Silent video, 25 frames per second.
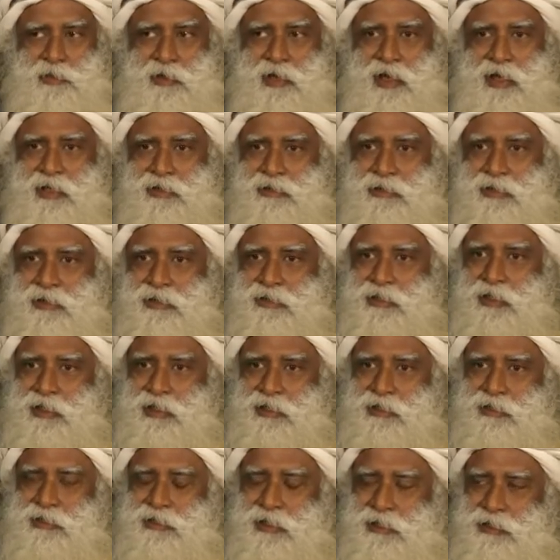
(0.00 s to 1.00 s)
చట్టం
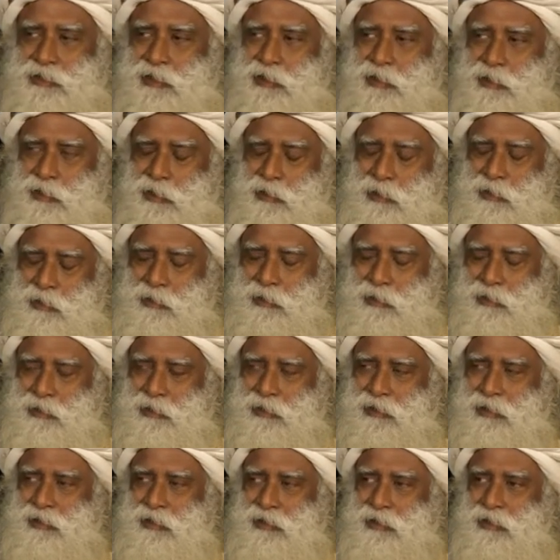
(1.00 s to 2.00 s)
ఉందంటే నేనెంతో
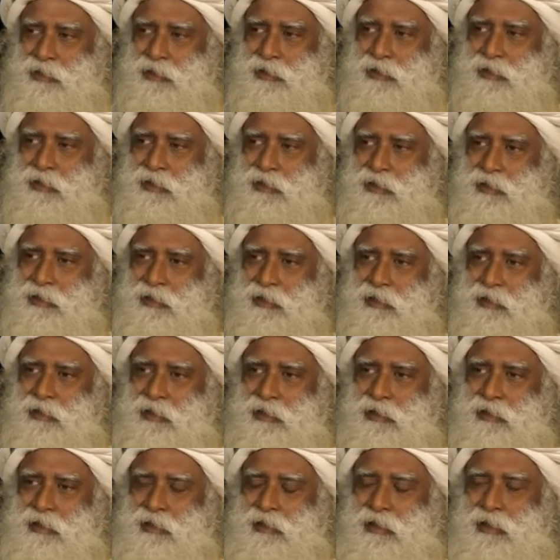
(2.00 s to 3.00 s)
ఆశ్చర్యపోయాను
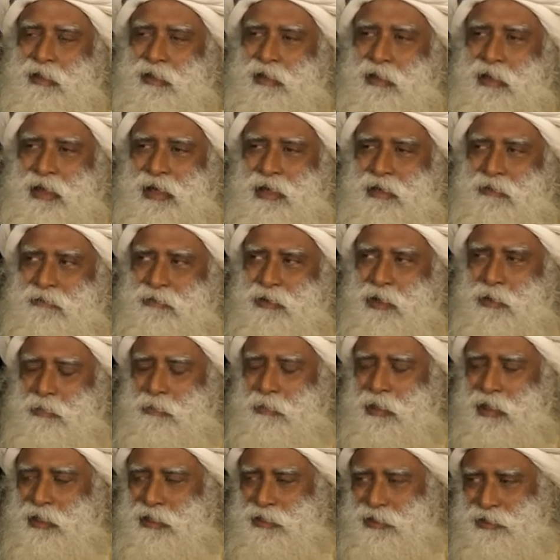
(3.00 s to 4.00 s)
నేను
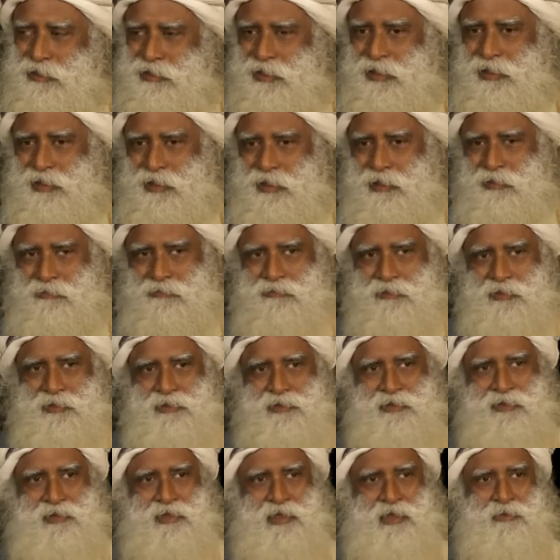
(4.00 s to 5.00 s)
దీన్ని పరిశీలించలేదు
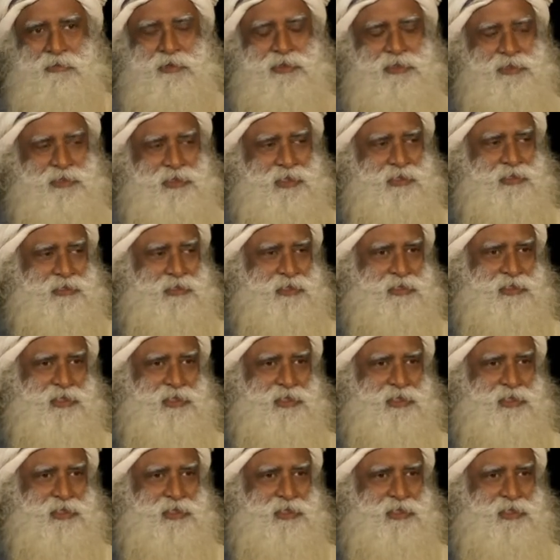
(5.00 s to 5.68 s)
ఎవరైనా